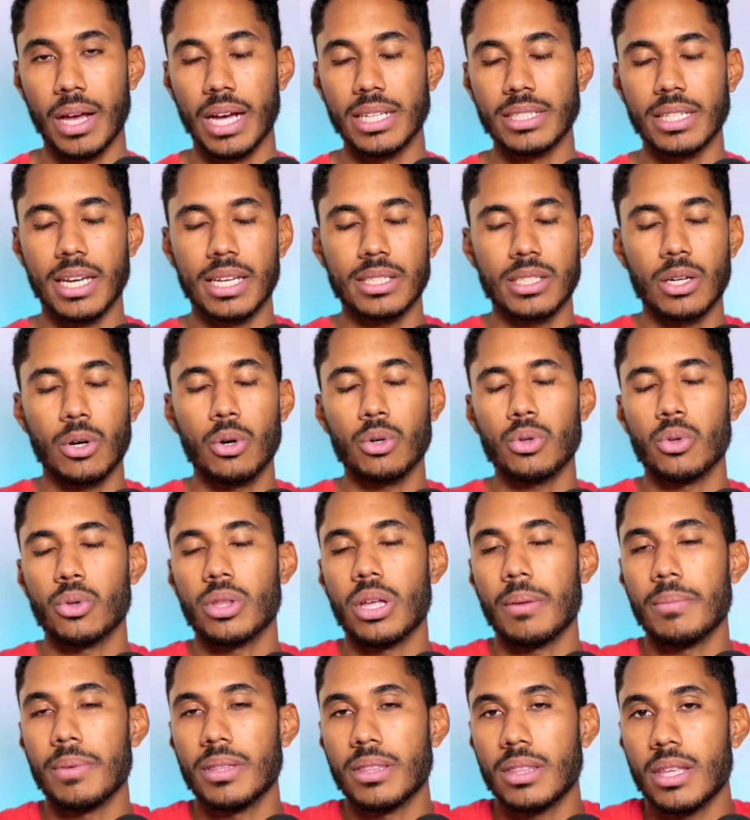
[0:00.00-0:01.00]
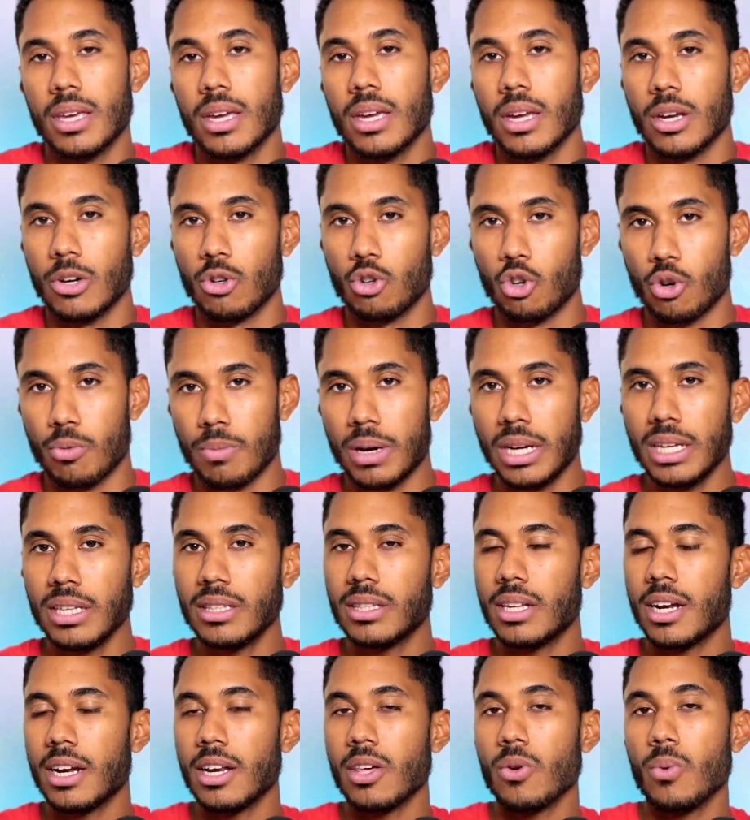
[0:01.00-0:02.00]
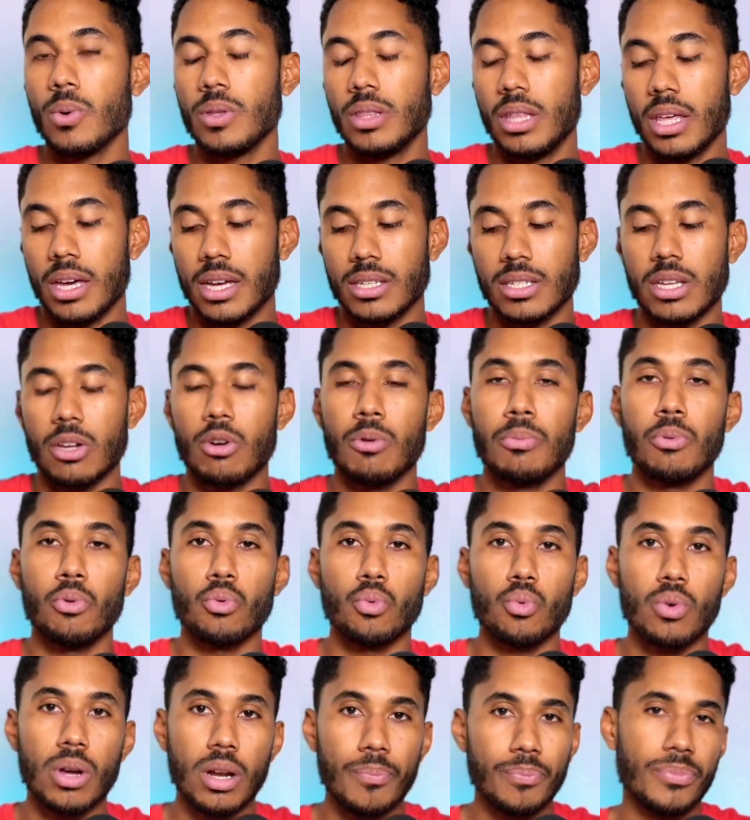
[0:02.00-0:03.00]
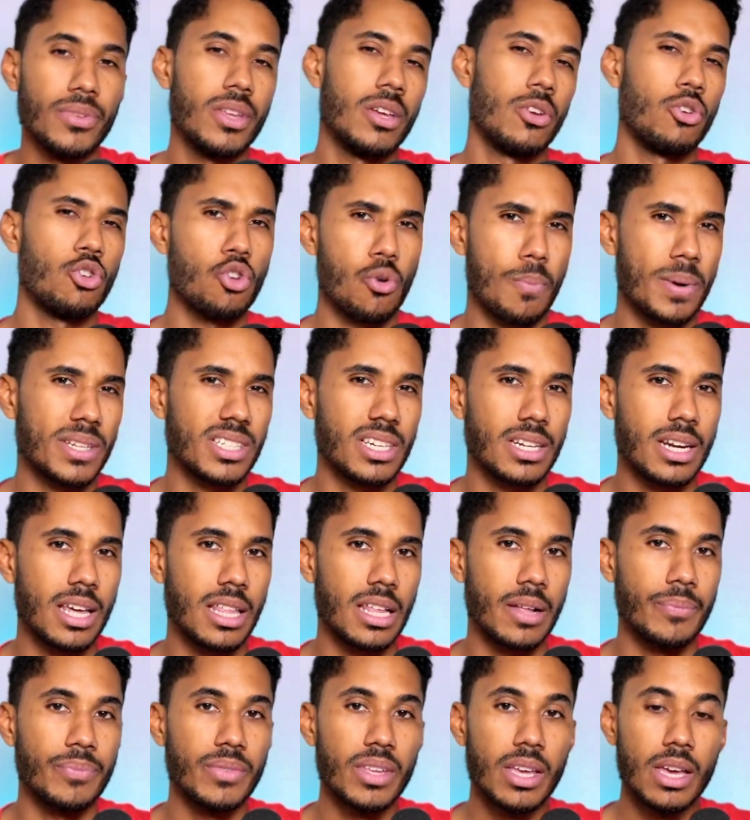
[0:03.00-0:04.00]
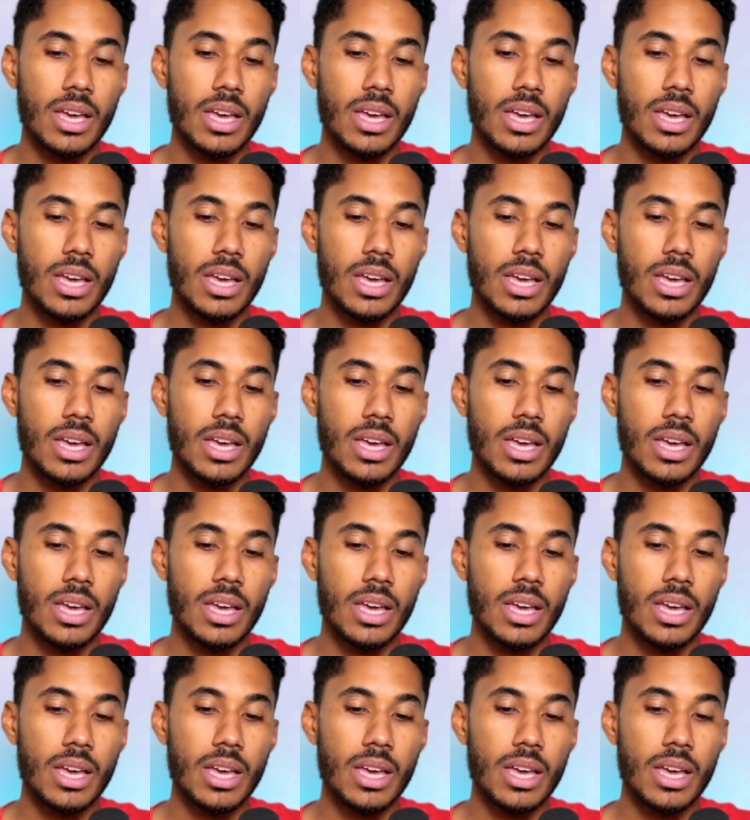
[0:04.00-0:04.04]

Así que es algo totalmente normal y tener en cuenta que es algo puntual, no pasa nada.